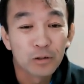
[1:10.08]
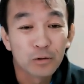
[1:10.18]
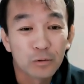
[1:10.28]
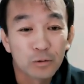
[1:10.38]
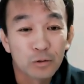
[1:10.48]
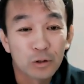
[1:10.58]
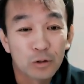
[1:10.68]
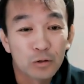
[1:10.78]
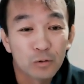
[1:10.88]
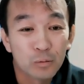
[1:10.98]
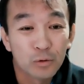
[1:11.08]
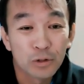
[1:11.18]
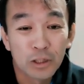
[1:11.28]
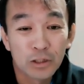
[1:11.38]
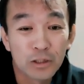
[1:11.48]
というふうに
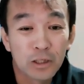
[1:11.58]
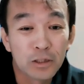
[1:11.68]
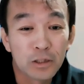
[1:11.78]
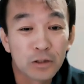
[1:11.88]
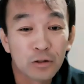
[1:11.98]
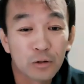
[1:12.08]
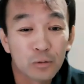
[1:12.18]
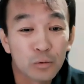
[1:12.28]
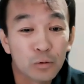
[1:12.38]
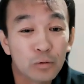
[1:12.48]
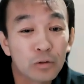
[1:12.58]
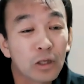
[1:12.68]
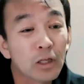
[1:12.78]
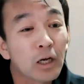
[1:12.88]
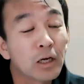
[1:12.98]
思いがちなんですけども、
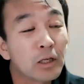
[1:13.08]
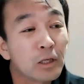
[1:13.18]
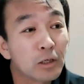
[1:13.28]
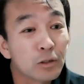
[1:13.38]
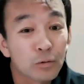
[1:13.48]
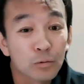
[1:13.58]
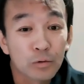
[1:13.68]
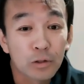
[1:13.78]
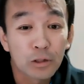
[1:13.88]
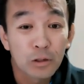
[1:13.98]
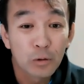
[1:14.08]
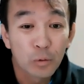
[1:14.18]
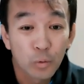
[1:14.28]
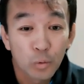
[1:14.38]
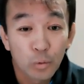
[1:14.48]
ただそこで
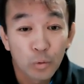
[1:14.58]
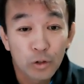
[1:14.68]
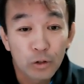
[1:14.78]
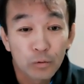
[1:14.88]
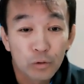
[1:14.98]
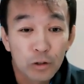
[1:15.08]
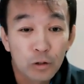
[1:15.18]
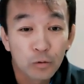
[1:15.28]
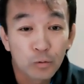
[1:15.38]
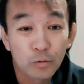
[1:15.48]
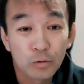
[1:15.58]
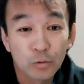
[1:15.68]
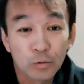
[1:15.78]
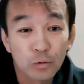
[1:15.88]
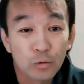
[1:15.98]
こういろんな手帳
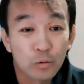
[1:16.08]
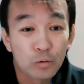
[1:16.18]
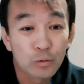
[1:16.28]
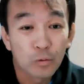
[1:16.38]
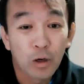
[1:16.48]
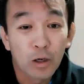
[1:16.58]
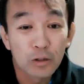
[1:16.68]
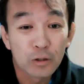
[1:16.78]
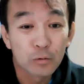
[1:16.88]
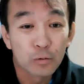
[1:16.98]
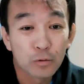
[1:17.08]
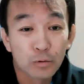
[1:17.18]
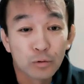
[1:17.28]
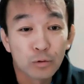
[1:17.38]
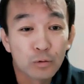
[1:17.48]
術とか仕
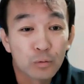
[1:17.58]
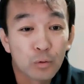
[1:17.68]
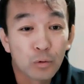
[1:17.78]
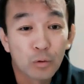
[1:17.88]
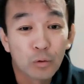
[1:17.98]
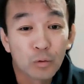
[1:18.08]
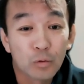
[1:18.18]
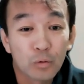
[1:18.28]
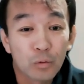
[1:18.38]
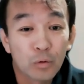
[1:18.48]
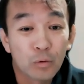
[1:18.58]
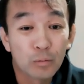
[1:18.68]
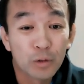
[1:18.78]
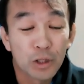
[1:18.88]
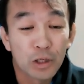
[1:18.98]
事術をこ
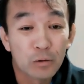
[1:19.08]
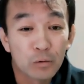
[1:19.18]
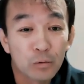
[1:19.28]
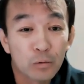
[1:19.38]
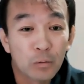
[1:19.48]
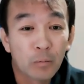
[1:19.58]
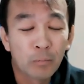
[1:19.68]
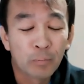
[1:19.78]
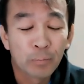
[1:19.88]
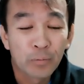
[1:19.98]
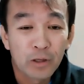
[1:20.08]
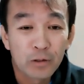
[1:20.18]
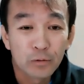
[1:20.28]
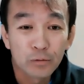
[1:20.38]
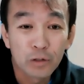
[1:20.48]
う見ていると、
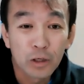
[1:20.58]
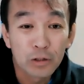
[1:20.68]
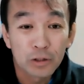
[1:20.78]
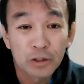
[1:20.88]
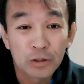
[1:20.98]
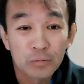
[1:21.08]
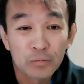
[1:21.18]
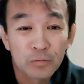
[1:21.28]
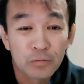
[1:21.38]
その中に